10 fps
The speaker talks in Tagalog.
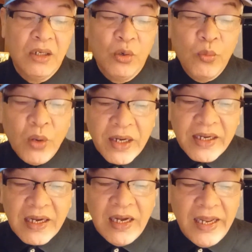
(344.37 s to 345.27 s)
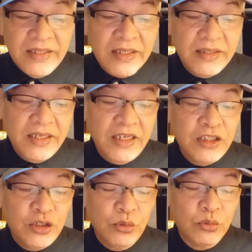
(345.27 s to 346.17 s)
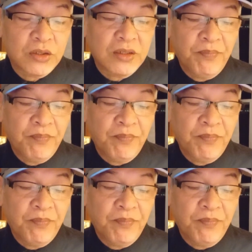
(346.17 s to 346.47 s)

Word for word: work-related issues,